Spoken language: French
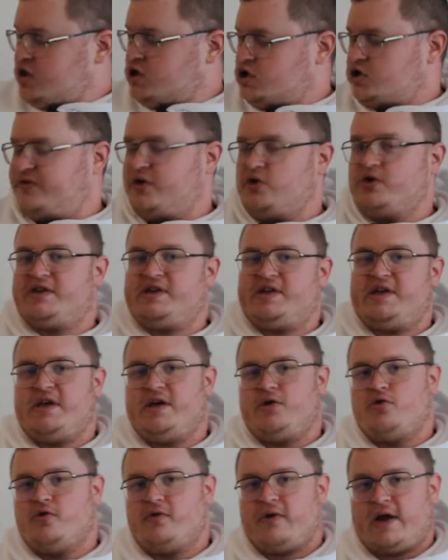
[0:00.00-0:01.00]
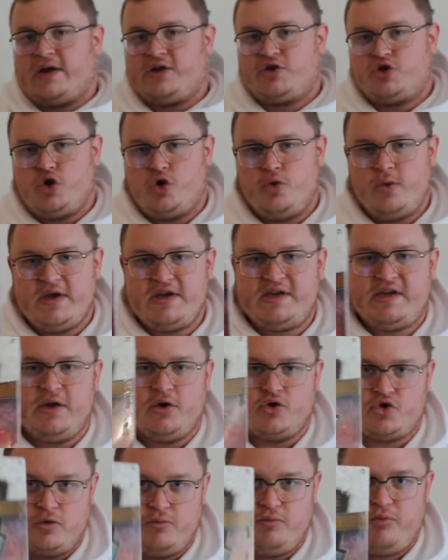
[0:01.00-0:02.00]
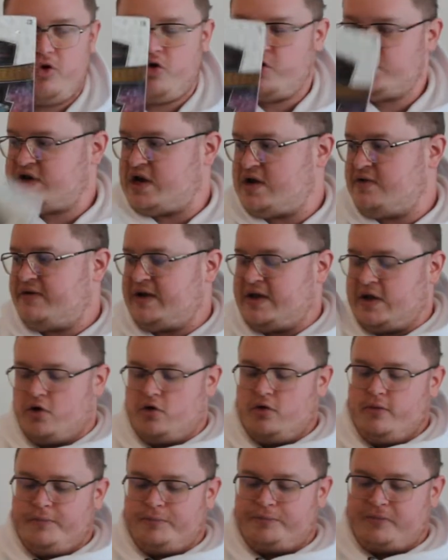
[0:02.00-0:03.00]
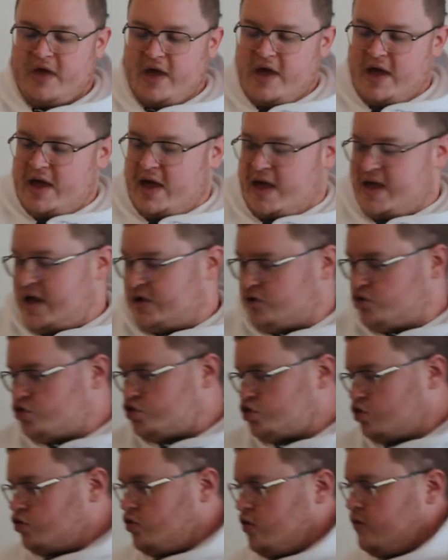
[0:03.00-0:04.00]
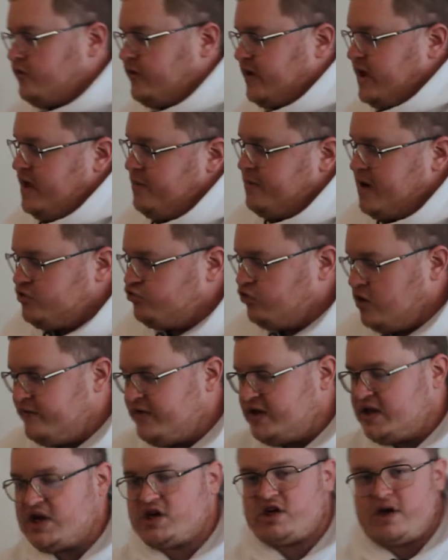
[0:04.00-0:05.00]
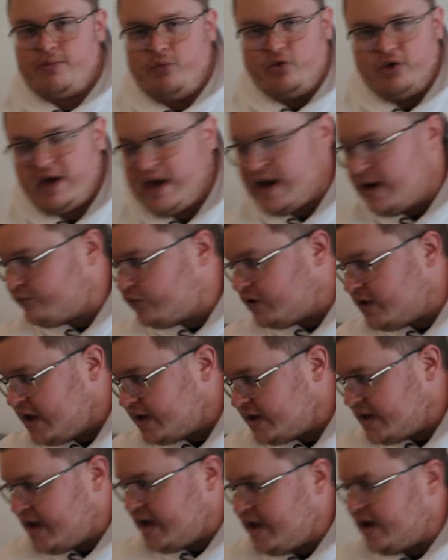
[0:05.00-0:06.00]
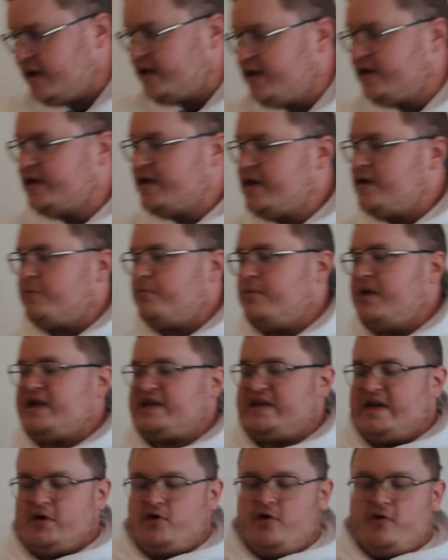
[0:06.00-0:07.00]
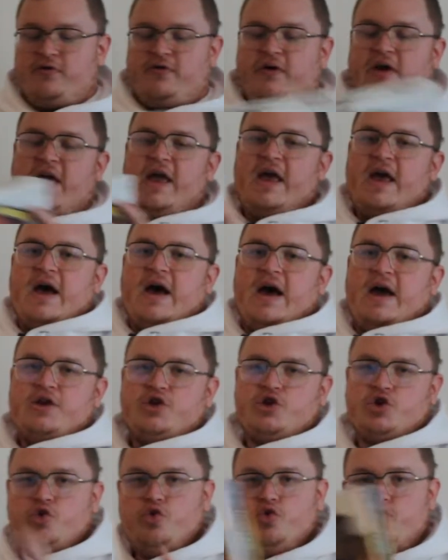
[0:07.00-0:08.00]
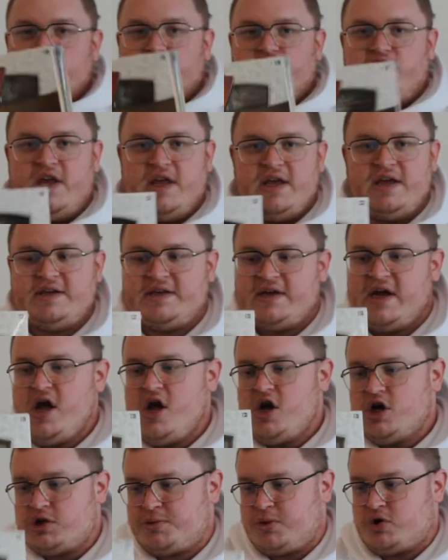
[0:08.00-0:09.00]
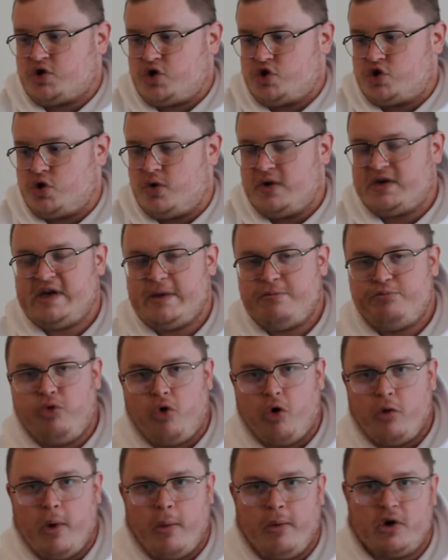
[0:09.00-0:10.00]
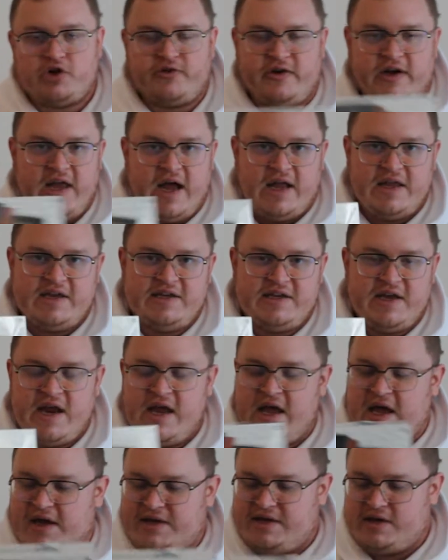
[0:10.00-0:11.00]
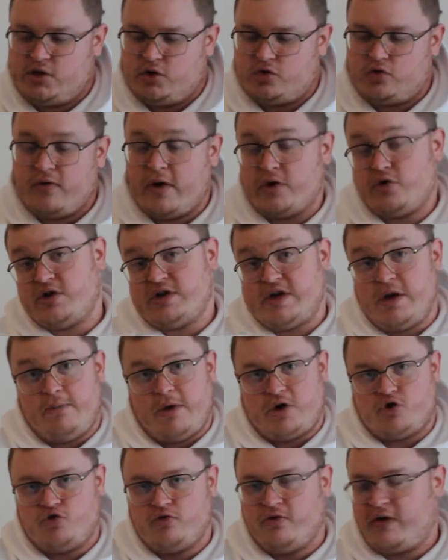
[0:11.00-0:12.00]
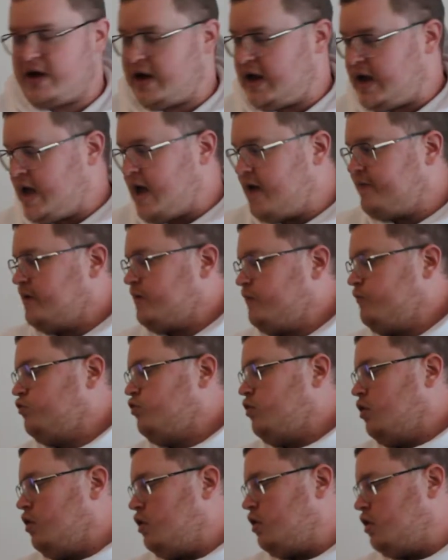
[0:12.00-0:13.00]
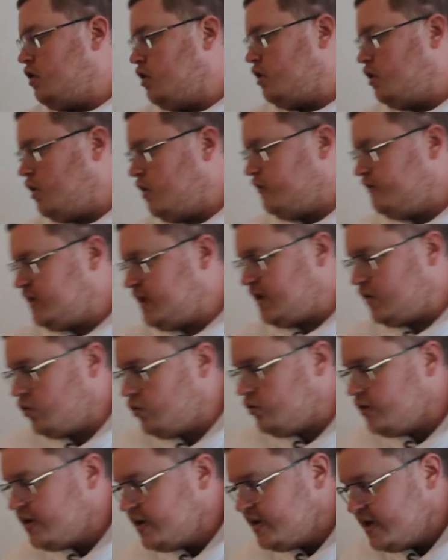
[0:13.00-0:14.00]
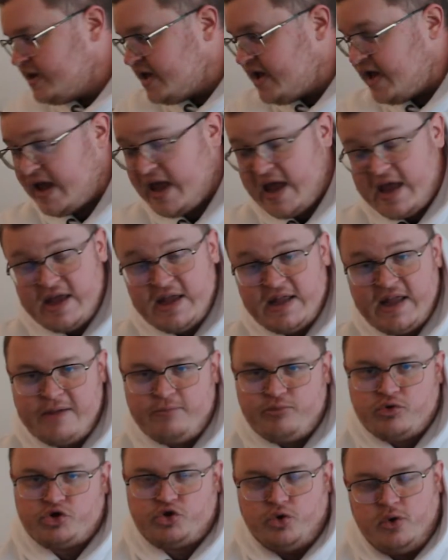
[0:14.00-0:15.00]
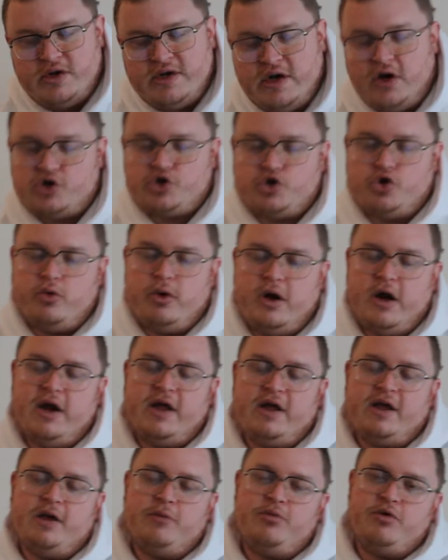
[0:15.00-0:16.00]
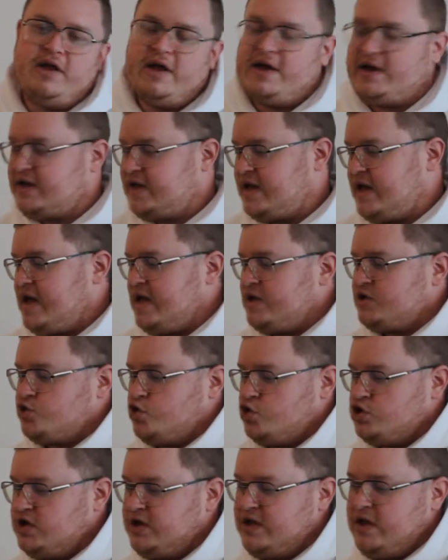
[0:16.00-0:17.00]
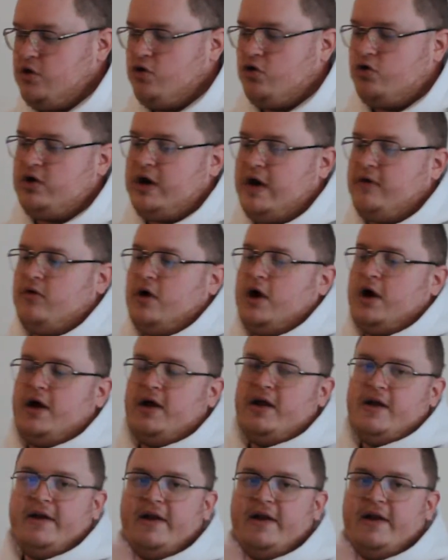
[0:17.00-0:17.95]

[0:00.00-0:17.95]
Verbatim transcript: Je vais aussi ouvrir celui-ci dans une prochaine vidéo. il y a deux autres coffrets, bah, je vous l'avais déjà montré la fois dernière, mais c'est le coffret Raichu GX. Je pense que celui-ci, pour le moment, je vais le garder scellé. Et si j'en trouve un deuxième, bah, je l'ouvrirai avec vous euh, en vidéo. Et idem pour celui-ci. Alors celui-là, les gars, putain, qu'est-ce que j'étais heureux de l'avoir.